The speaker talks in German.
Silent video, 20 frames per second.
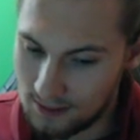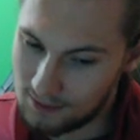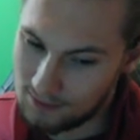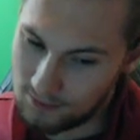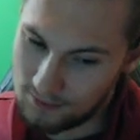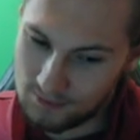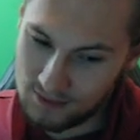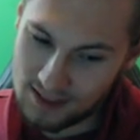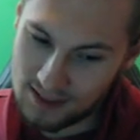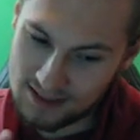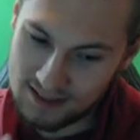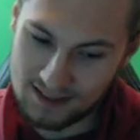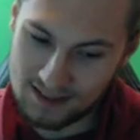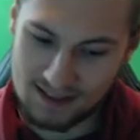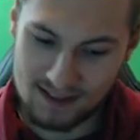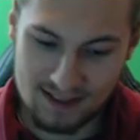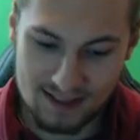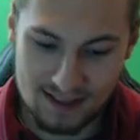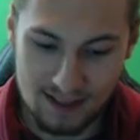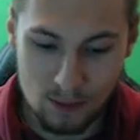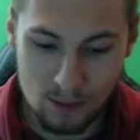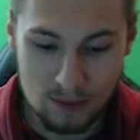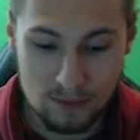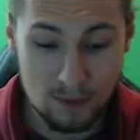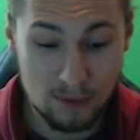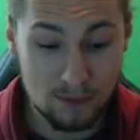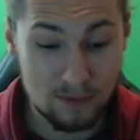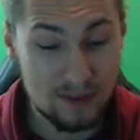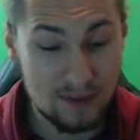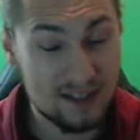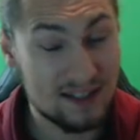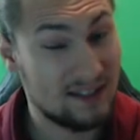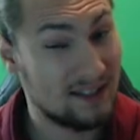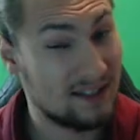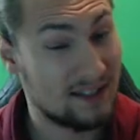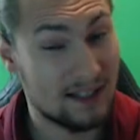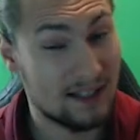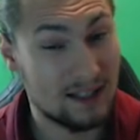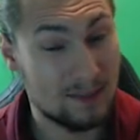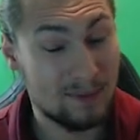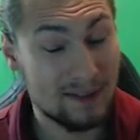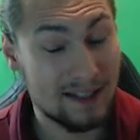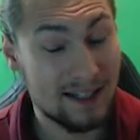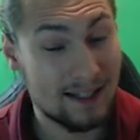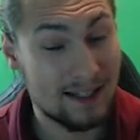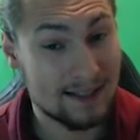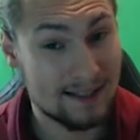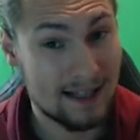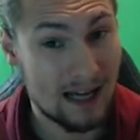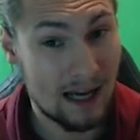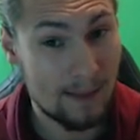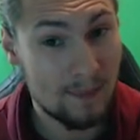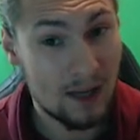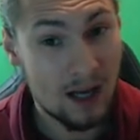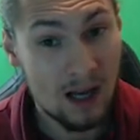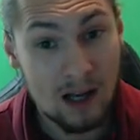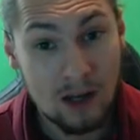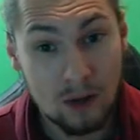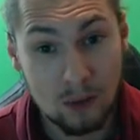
wie das Ganze sich auswirkt, wie sie sich da inspirieren lassen haben.